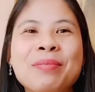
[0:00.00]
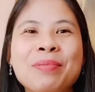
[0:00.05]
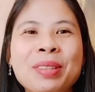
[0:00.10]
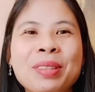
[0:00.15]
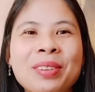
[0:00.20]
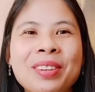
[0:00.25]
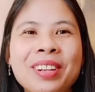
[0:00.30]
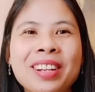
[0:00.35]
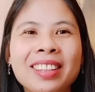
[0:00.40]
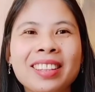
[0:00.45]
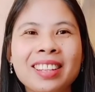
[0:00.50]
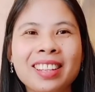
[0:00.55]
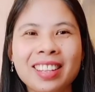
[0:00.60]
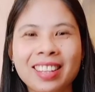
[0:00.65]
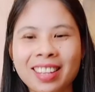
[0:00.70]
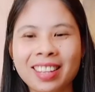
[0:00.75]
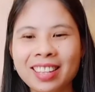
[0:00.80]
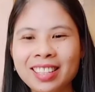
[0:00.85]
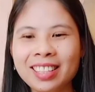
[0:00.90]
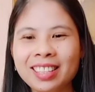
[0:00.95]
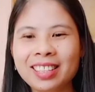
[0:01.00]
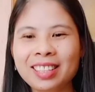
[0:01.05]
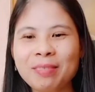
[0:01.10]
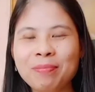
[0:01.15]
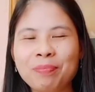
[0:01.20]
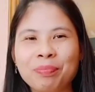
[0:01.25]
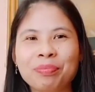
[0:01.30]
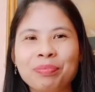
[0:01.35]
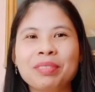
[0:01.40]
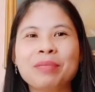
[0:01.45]
Pitong Gatang, guys.
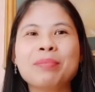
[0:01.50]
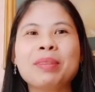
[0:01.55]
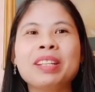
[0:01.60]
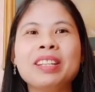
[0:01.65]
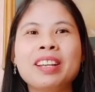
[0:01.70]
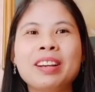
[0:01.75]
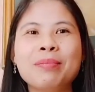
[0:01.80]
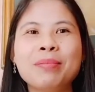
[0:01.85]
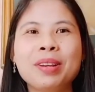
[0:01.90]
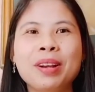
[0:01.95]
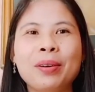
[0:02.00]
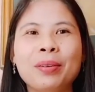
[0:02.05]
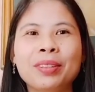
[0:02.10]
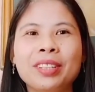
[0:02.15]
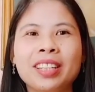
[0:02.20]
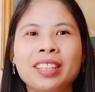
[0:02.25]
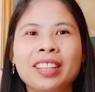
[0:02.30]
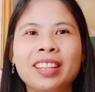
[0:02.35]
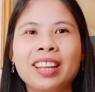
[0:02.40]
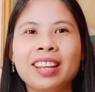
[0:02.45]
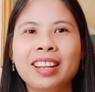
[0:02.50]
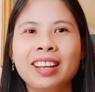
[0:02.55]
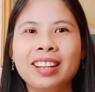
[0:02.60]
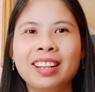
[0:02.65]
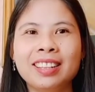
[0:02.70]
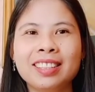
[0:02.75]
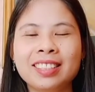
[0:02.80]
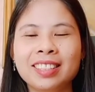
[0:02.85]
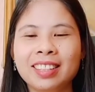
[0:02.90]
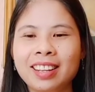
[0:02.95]
Madami ako nakakilala
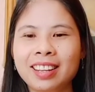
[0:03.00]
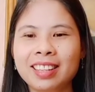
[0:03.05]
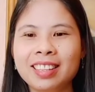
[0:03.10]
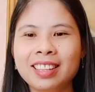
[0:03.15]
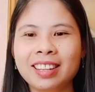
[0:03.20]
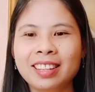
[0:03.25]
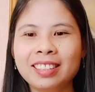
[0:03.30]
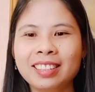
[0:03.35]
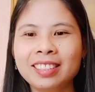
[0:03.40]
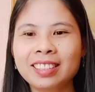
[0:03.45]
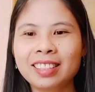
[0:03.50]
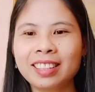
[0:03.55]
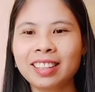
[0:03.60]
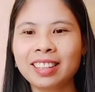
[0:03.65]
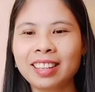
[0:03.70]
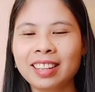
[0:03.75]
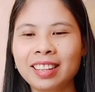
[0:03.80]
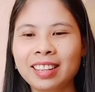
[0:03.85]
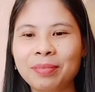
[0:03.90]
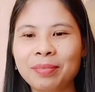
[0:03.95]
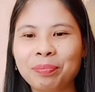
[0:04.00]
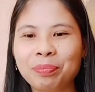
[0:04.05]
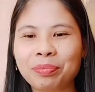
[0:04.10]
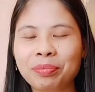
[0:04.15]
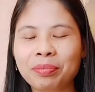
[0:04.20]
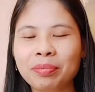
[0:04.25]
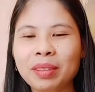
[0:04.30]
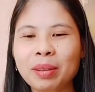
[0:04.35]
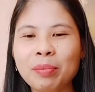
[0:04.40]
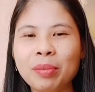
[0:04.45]
sa kanya. Si,
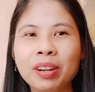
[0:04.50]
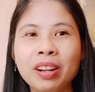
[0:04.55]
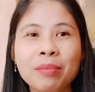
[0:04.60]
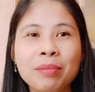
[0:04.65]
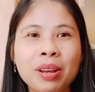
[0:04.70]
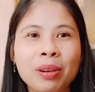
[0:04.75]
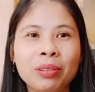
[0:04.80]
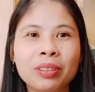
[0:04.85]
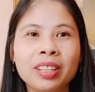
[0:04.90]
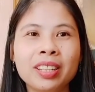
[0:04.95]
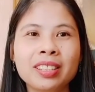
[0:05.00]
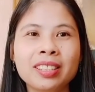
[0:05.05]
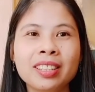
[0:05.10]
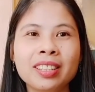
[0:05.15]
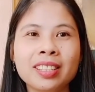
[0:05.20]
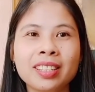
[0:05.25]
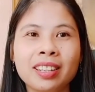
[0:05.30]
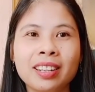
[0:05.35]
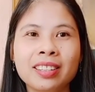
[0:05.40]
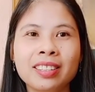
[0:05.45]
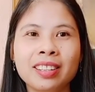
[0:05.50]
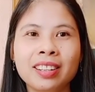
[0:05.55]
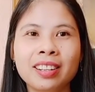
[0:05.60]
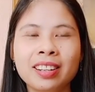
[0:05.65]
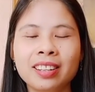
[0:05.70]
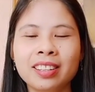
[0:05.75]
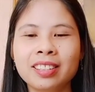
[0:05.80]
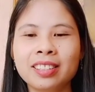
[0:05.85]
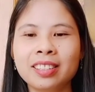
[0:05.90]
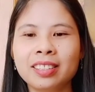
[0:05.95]
marami ako naisda sa kanya,
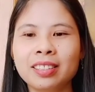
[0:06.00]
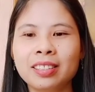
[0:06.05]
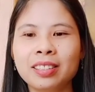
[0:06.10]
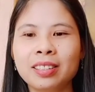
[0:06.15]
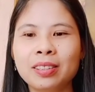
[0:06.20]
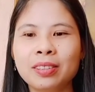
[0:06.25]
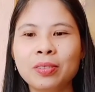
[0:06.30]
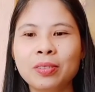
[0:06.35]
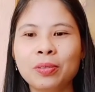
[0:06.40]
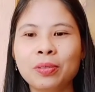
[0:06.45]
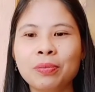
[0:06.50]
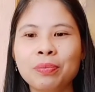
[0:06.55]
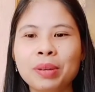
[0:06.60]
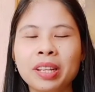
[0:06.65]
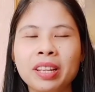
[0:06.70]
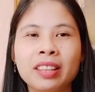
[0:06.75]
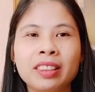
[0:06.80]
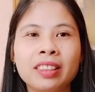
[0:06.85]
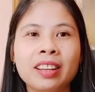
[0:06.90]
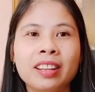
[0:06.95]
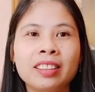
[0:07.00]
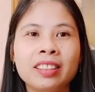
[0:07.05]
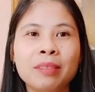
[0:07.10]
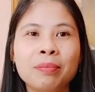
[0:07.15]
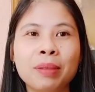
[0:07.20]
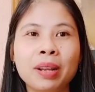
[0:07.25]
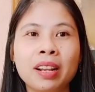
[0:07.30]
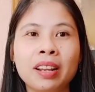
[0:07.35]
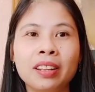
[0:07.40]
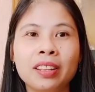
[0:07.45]
guys. Yung pag 800
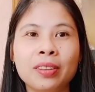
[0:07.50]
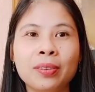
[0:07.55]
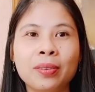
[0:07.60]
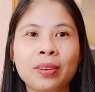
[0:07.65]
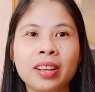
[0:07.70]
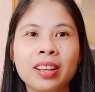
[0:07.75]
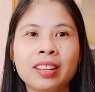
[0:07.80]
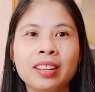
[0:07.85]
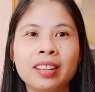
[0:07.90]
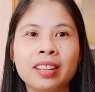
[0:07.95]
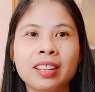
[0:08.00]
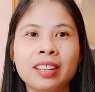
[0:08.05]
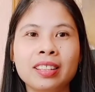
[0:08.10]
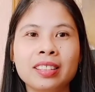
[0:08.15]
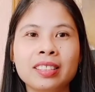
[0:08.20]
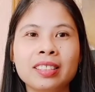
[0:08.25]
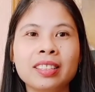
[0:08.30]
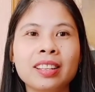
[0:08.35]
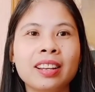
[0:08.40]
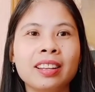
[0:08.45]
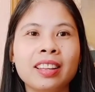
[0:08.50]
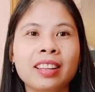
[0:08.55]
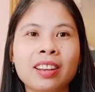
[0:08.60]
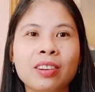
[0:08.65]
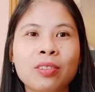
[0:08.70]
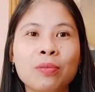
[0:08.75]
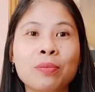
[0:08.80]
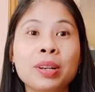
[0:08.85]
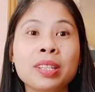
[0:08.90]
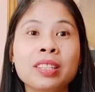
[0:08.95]
pa lang yung saging
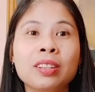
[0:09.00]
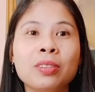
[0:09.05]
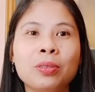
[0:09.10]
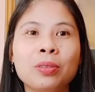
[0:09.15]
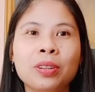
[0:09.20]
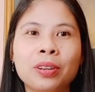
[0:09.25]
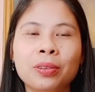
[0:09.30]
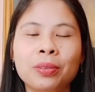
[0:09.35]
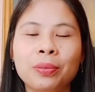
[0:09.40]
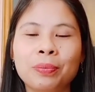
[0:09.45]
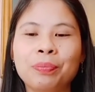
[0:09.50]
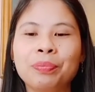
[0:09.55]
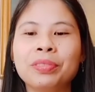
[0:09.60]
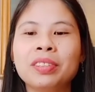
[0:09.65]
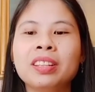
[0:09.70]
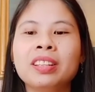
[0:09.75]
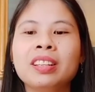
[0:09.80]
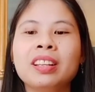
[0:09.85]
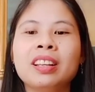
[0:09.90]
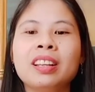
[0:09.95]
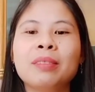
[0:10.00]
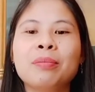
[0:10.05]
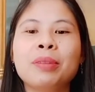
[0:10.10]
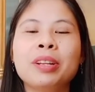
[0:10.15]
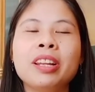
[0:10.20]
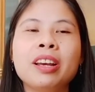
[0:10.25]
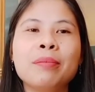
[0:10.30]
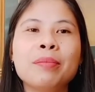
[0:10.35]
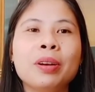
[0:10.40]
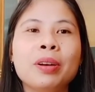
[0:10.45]
ko. Basta doon ako.
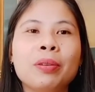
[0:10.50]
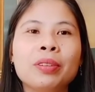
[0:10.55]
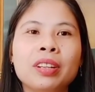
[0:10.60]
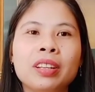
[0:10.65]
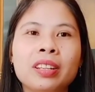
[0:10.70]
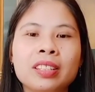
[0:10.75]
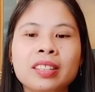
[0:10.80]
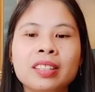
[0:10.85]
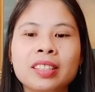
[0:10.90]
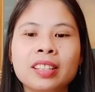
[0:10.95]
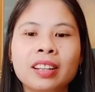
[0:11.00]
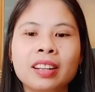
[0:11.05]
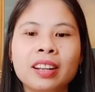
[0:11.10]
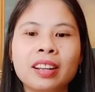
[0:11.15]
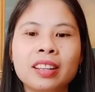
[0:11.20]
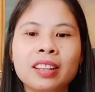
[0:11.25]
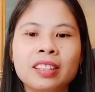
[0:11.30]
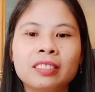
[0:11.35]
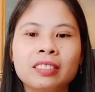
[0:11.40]
Madami ako ng isda sa kanya.